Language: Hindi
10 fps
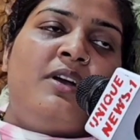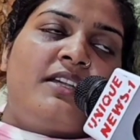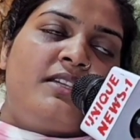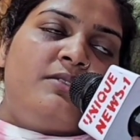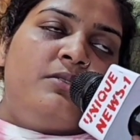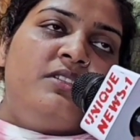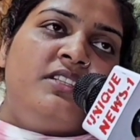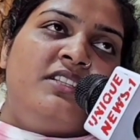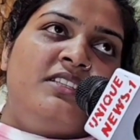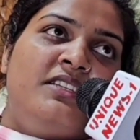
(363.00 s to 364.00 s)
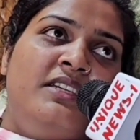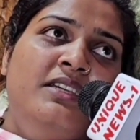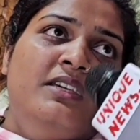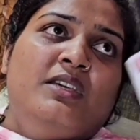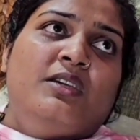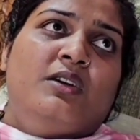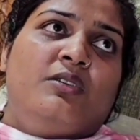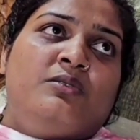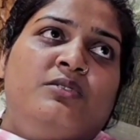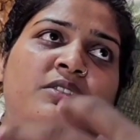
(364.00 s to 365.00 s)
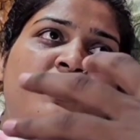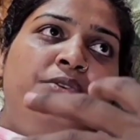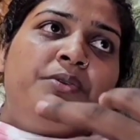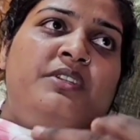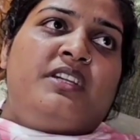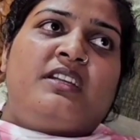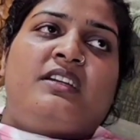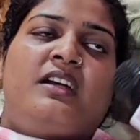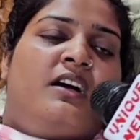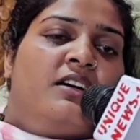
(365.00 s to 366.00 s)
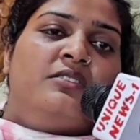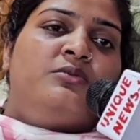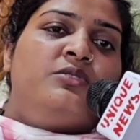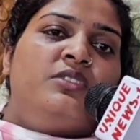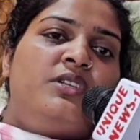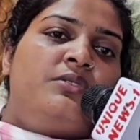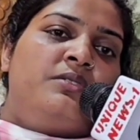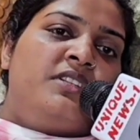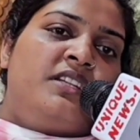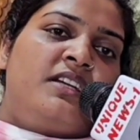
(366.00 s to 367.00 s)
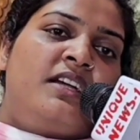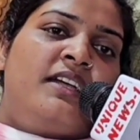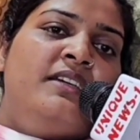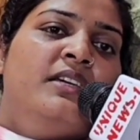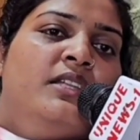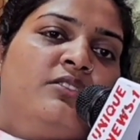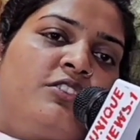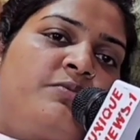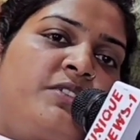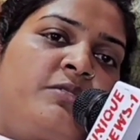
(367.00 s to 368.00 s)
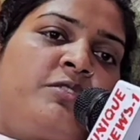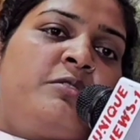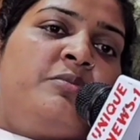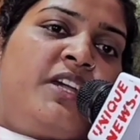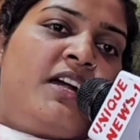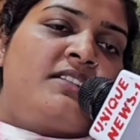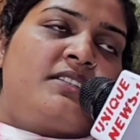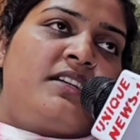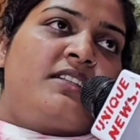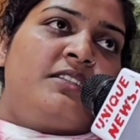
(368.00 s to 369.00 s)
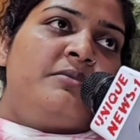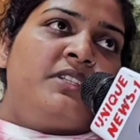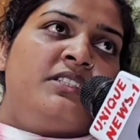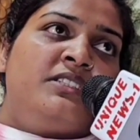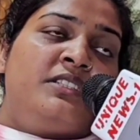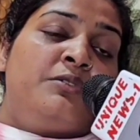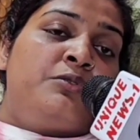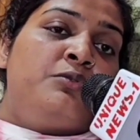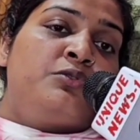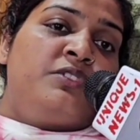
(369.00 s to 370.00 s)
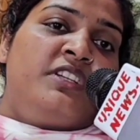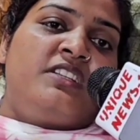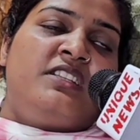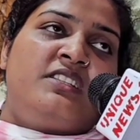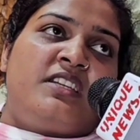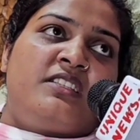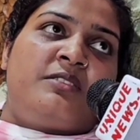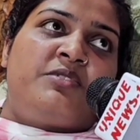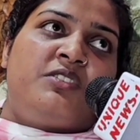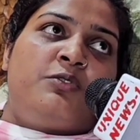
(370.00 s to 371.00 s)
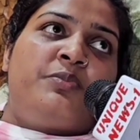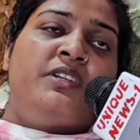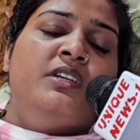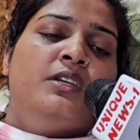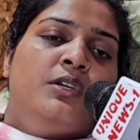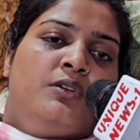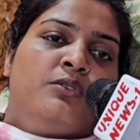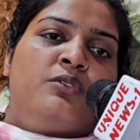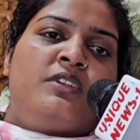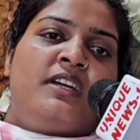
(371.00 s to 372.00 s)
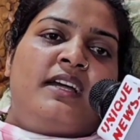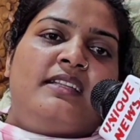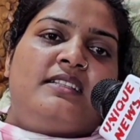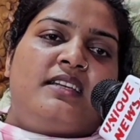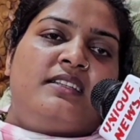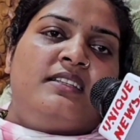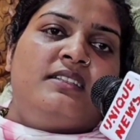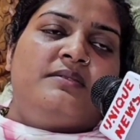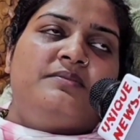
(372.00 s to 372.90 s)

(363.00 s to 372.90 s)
वो आंखें खोल नहीं रही है लेकिन बिहार की सरकार बहुत हाँ उन्होंने छूट दे रखा है तो इसमें सबसे बड़ी बिहार सरकार की भी गलती क्योंकि उनको देखनी चाहिए सब चीज़ों पर रोक लगानी चाहिए